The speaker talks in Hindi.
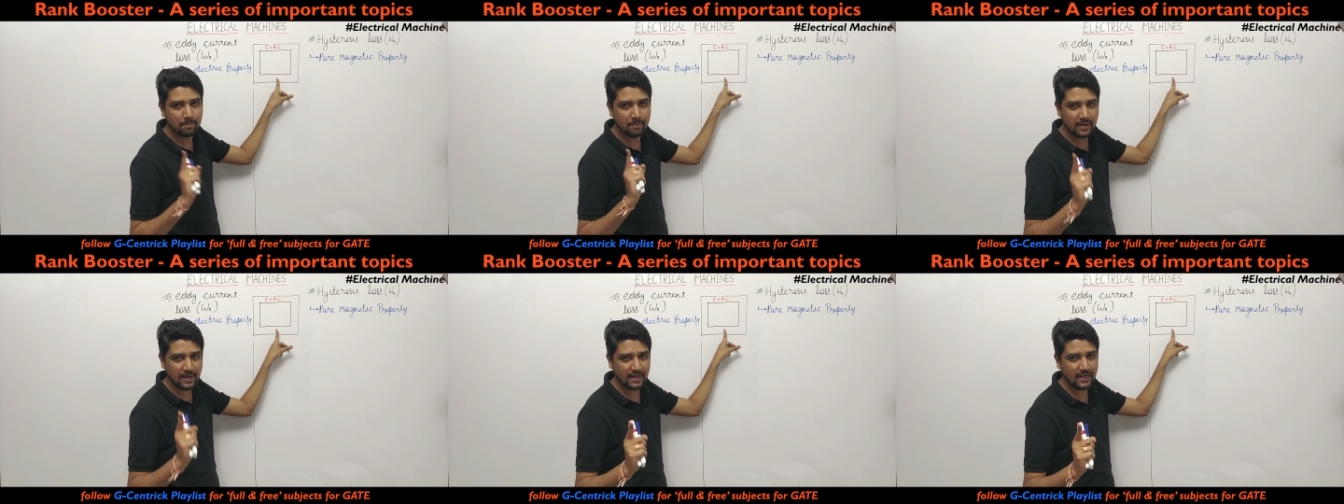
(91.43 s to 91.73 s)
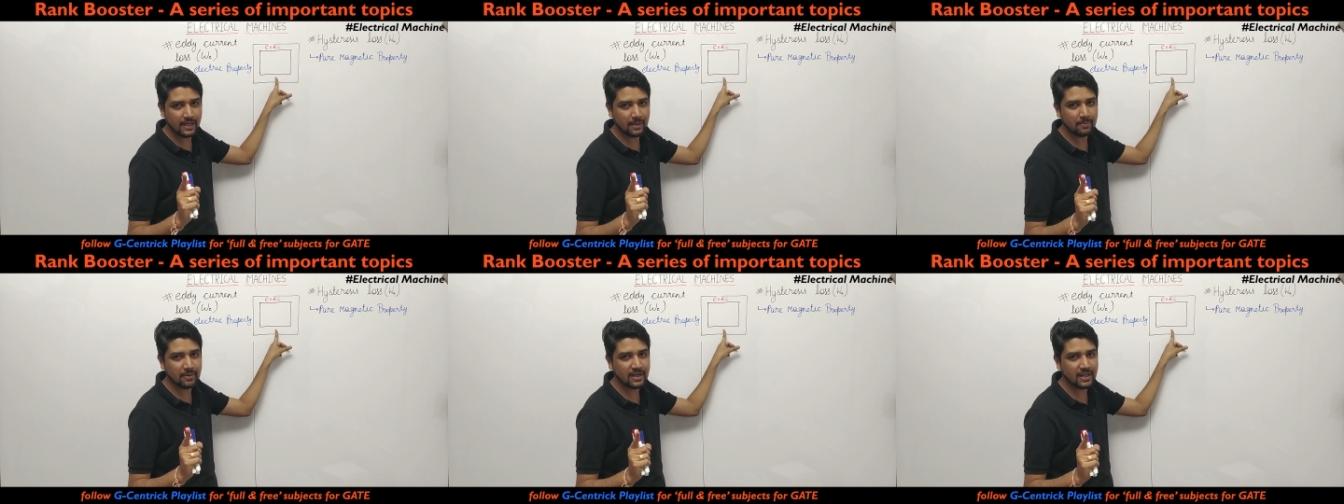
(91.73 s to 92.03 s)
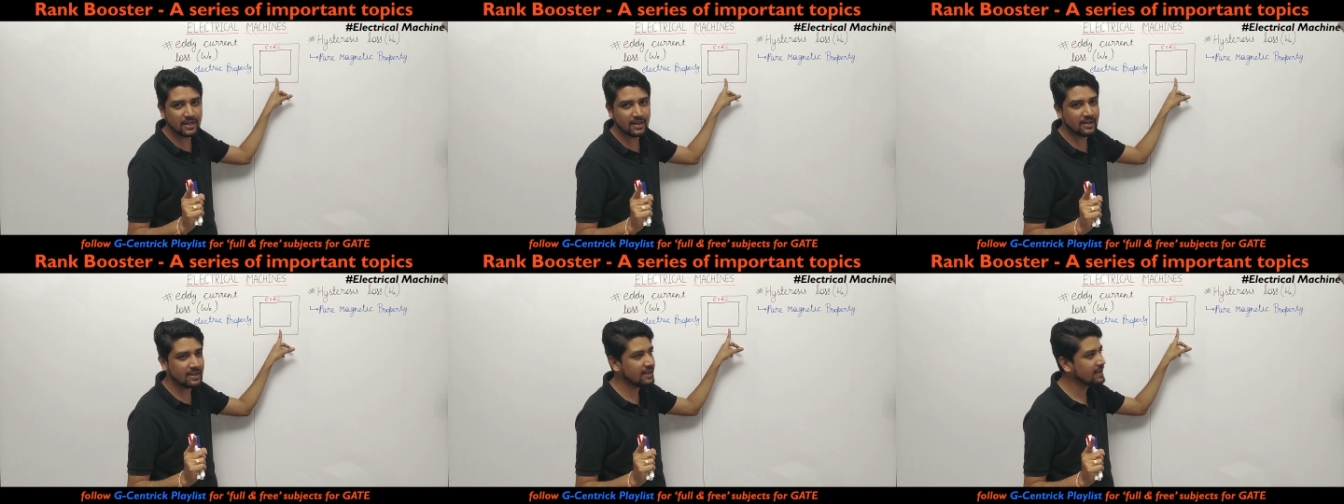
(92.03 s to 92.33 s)
मैग्नेटिक
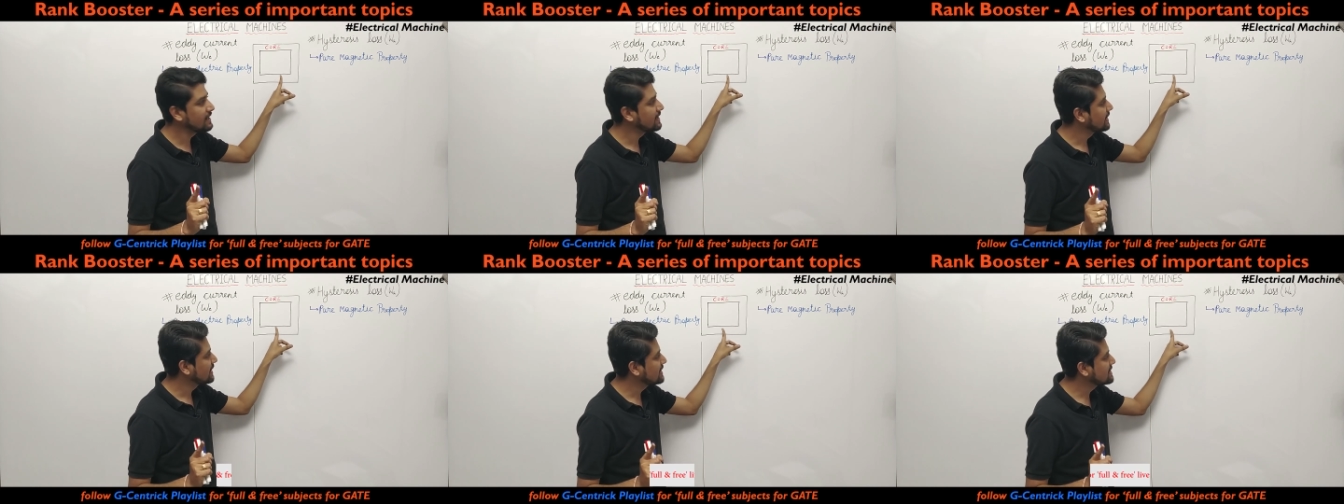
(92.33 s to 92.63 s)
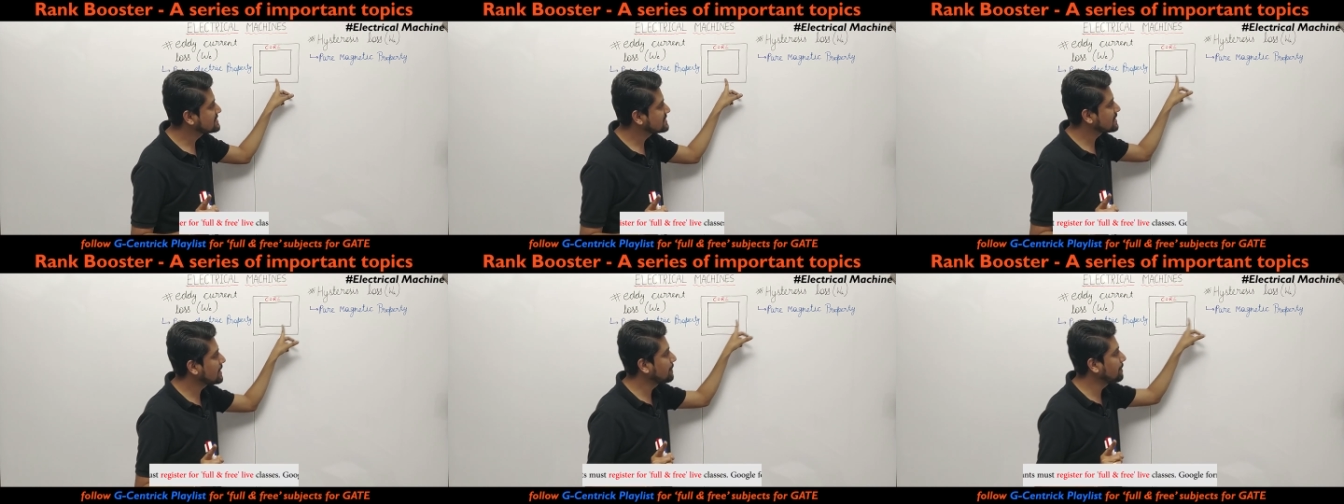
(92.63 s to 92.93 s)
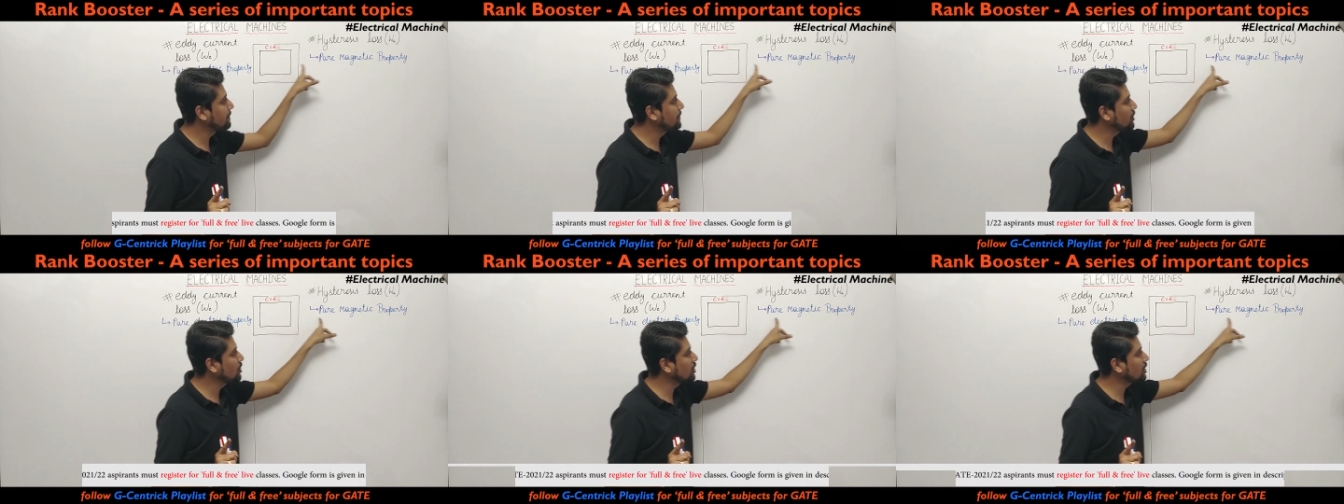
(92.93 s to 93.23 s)
मटेरियल है इसका
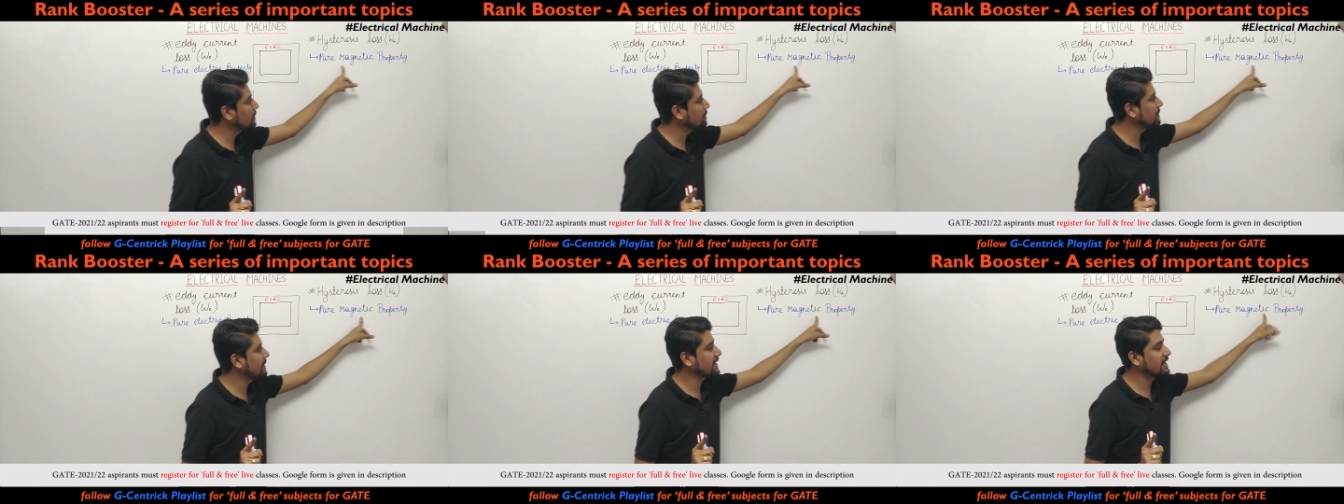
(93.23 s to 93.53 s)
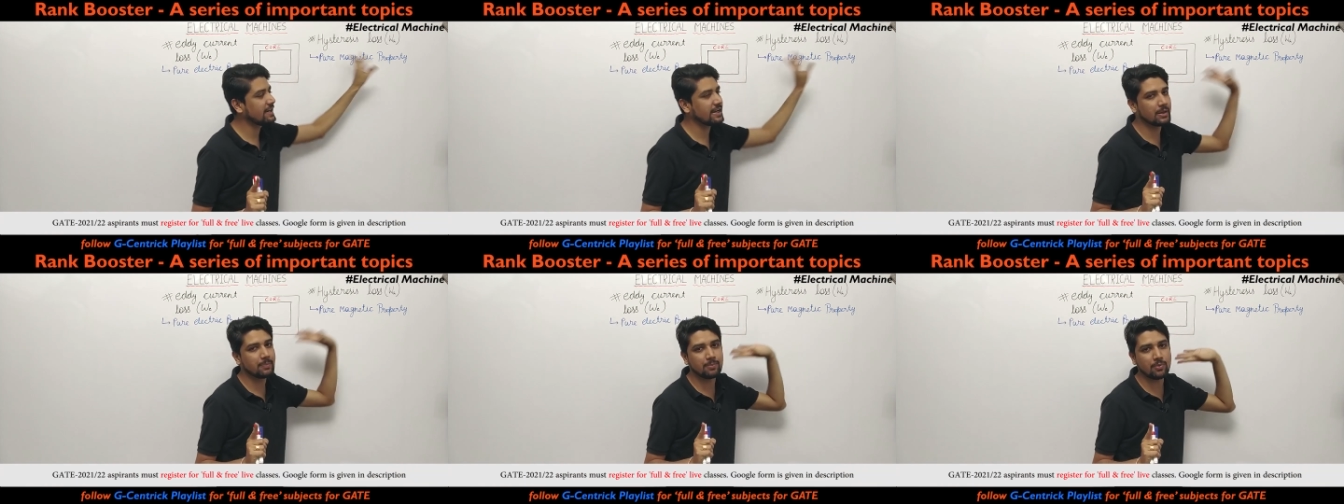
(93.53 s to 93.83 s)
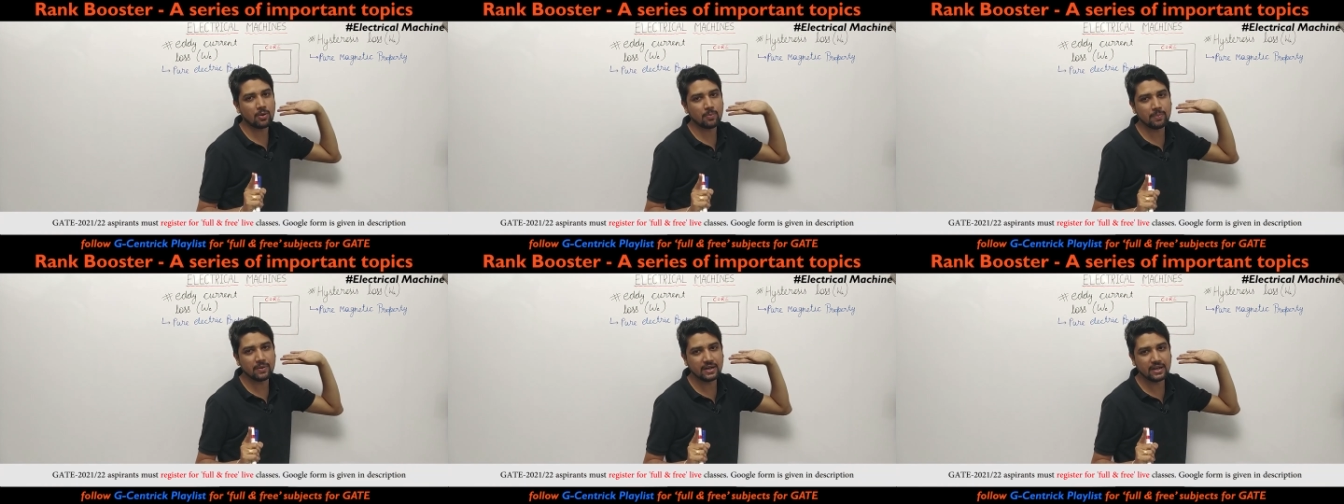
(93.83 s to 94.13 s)
प्योर मैग्नेटिक
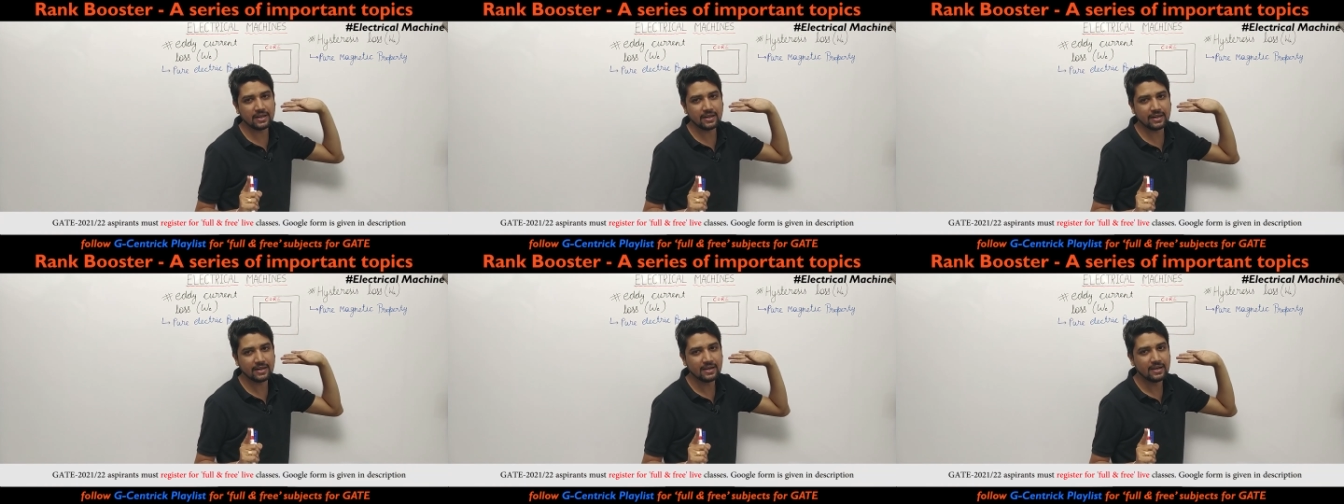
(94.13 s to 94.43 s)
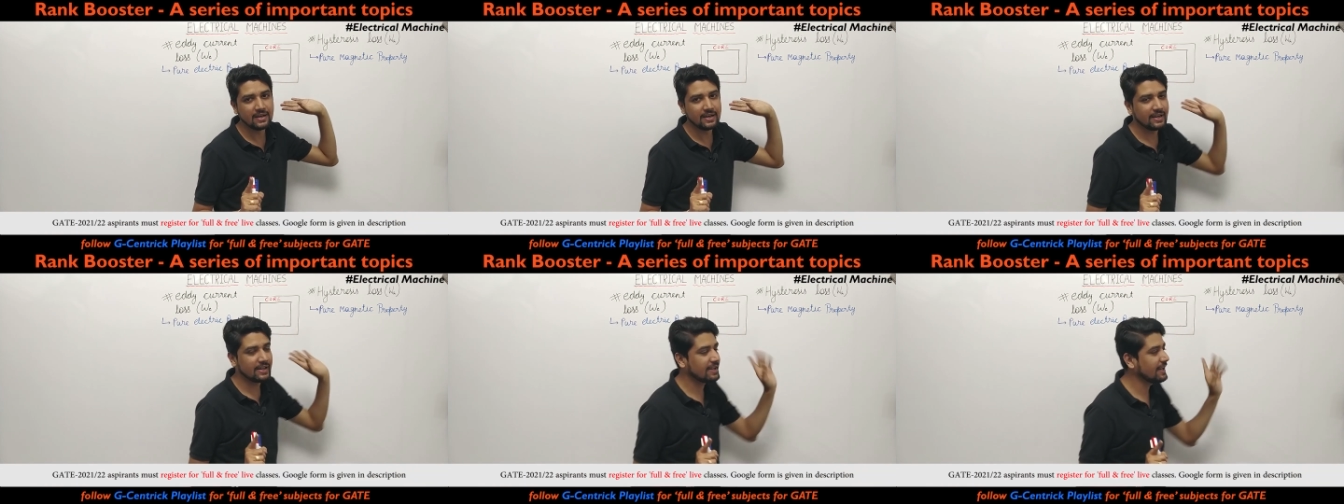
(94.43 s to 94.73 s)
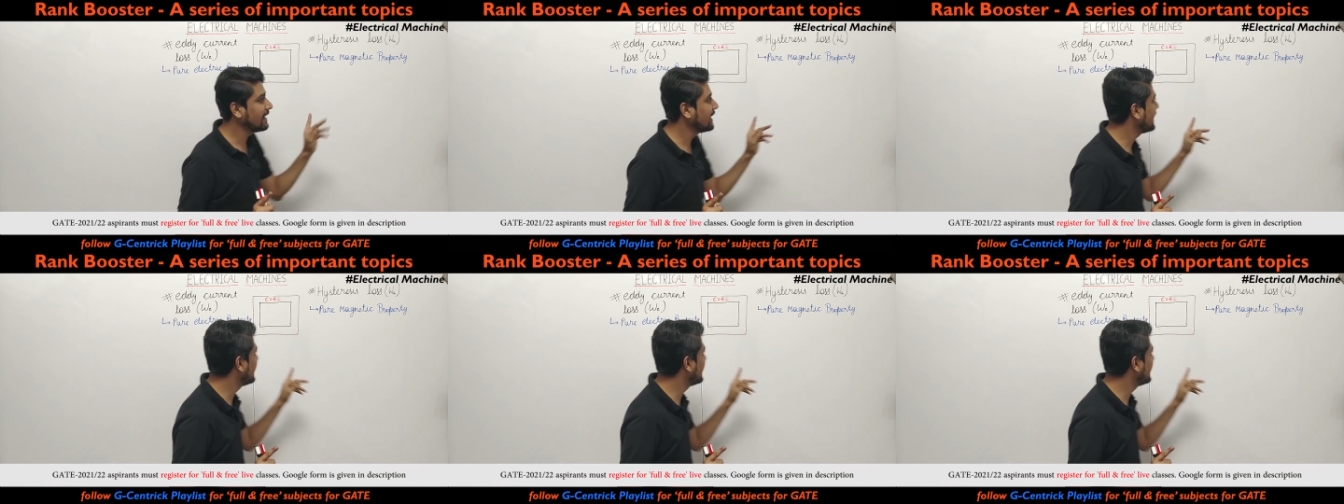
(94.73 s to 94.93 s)
प्रॉपर्टी है ठीक है